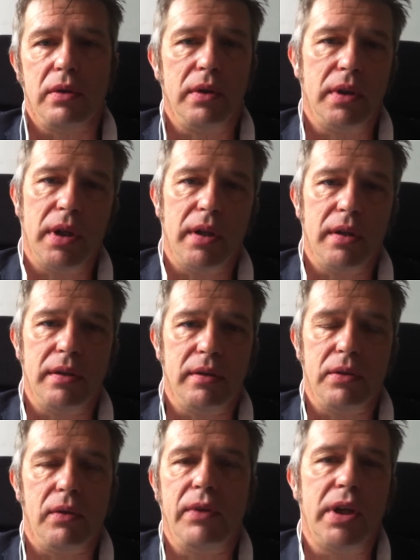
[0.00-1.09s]
non,
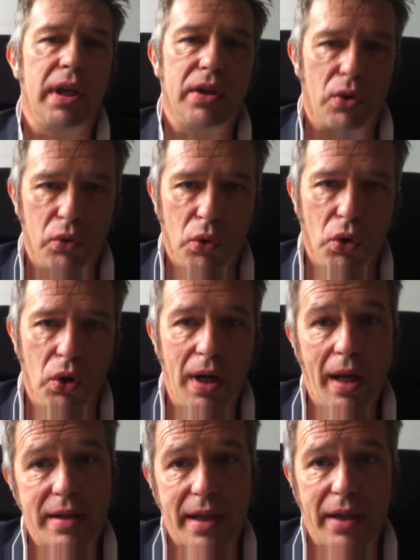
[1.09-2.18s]
non, vi chiederò nulla,